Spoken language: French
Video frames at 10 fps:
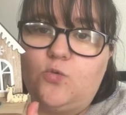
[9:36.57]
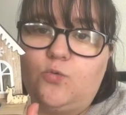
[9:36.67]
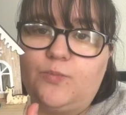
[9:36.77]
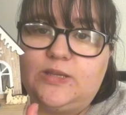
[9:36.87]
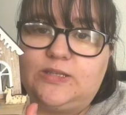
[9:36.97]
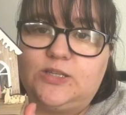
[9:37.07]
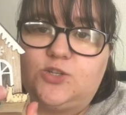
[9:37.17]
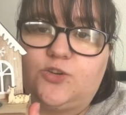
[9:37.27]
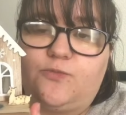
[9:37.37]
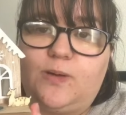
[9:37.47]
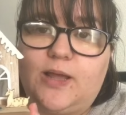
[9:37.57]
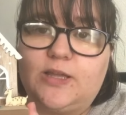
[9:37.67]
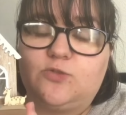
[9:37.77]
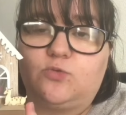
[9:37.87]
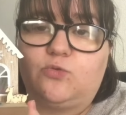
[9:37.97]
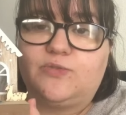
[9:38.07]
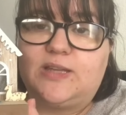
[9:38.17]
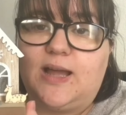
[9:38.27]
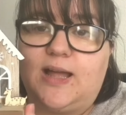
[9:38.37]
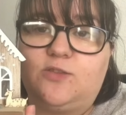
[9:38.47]
On met ici le chauffe-plat et je trouve
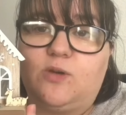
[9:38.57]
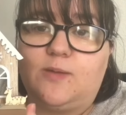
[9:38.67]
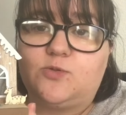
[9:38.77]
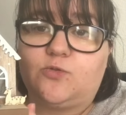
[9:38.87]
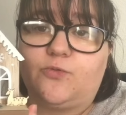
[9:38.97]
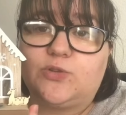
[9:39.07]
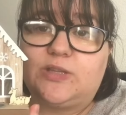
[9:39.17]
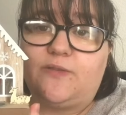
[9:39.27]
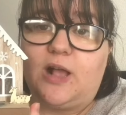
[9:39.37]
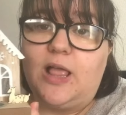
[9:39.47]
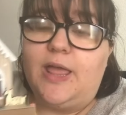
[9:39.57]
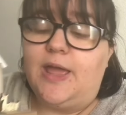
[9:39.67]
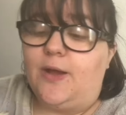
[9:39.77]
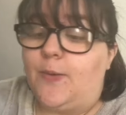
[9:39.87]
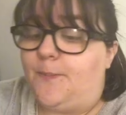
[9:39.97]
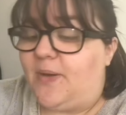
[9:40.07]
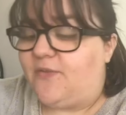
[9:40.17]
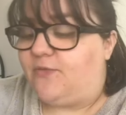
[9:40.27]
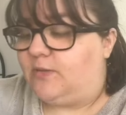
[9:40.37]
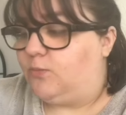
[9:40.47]
ça adorable. Je trouve que ça va euh,
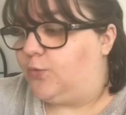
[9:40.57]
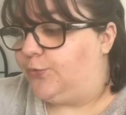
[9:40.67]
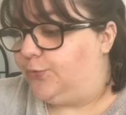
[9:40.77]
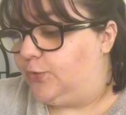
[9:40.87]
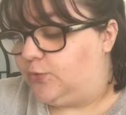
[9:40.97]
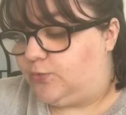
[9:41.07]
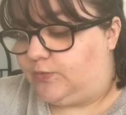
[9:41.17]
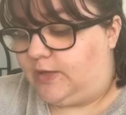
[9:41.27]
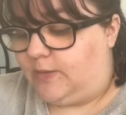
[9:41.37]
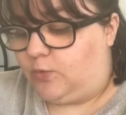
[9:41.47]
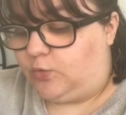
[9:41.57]
parfaitement dans son thème.